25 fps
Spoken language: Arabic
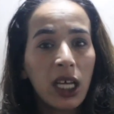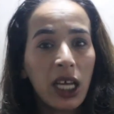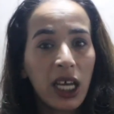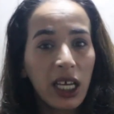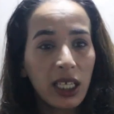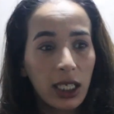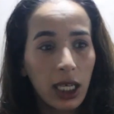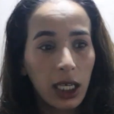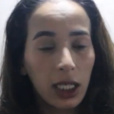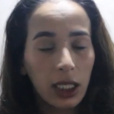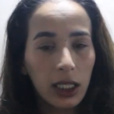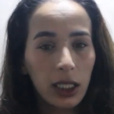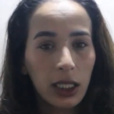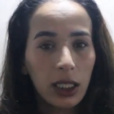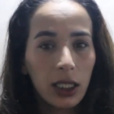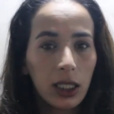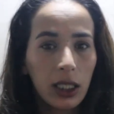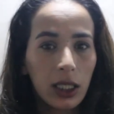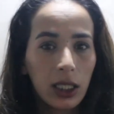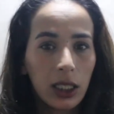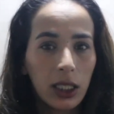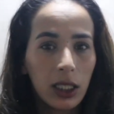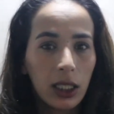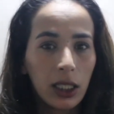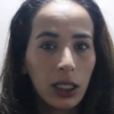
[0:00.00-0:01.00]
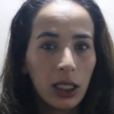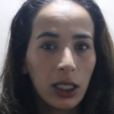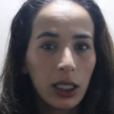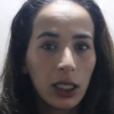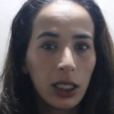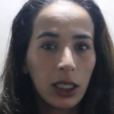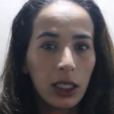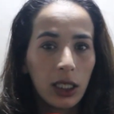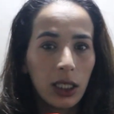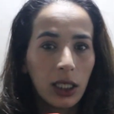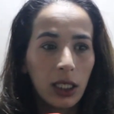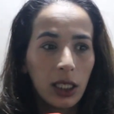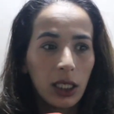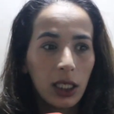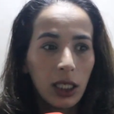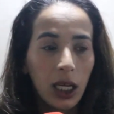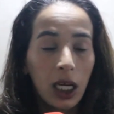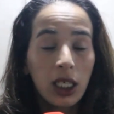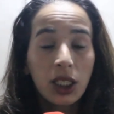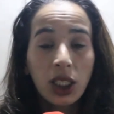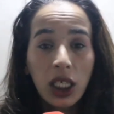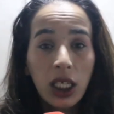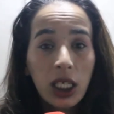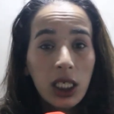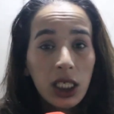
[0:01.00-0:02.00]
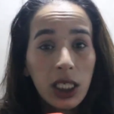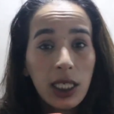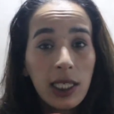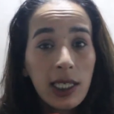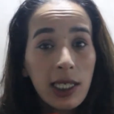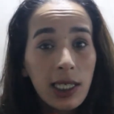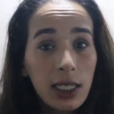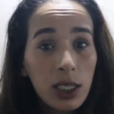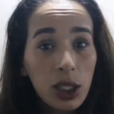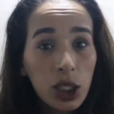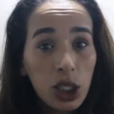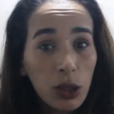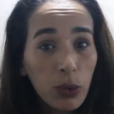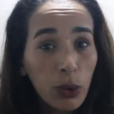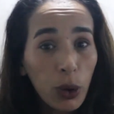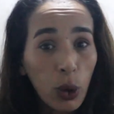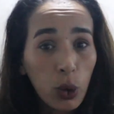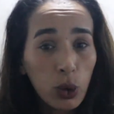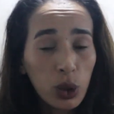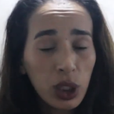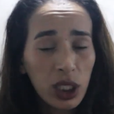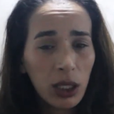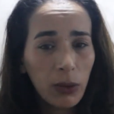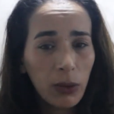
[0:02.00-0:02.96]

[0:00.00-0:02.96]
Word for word: هذاك هادشي علاش كنستنجد بخوتي